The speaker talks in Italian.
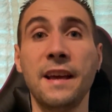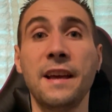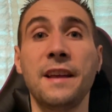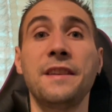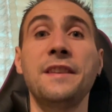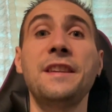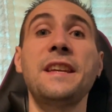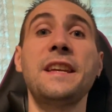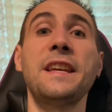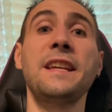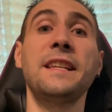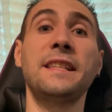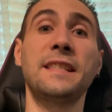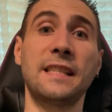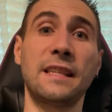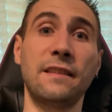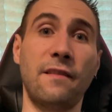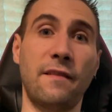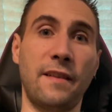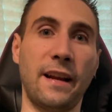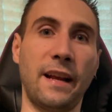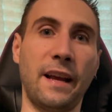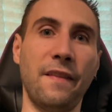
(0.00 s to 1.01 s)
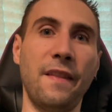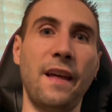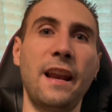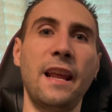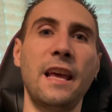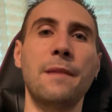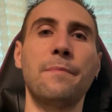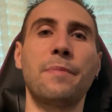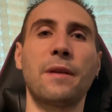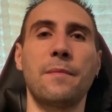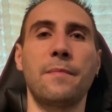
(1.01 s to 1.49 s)
di iscrivervi al canale
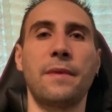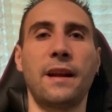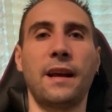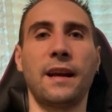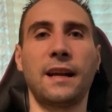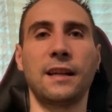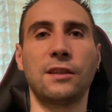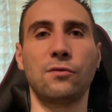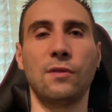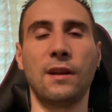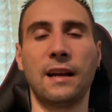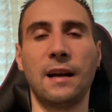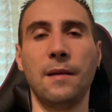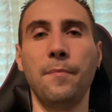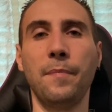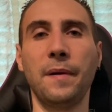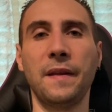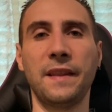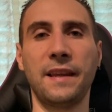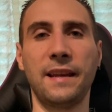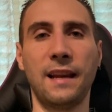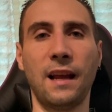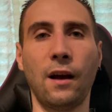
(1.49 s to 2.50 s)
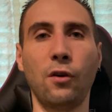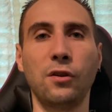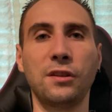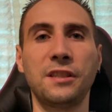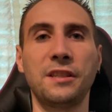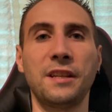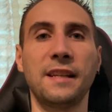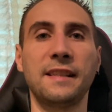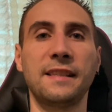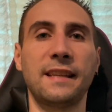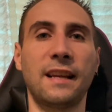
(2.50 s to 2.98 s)
e premere anche sulla campanella così
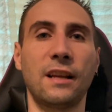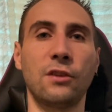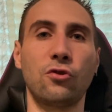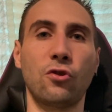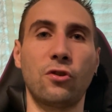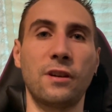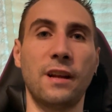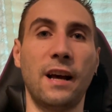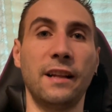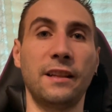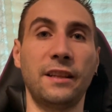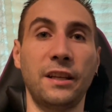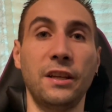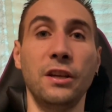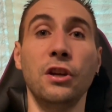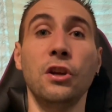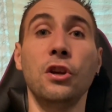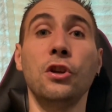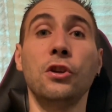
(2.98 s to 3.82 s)
da essere aggiornati